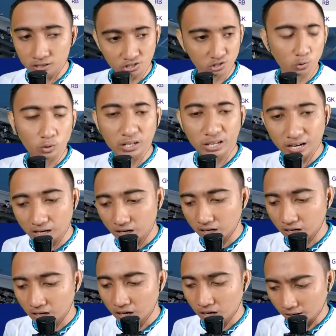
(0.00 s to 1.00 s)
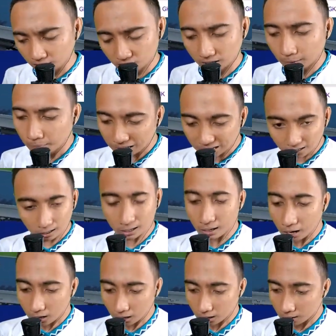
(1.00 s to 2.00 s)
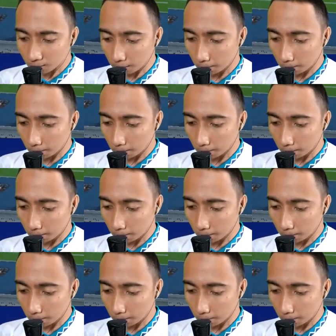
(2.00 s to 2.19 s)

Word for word: sini kiri, eh, baru kenal. Nah.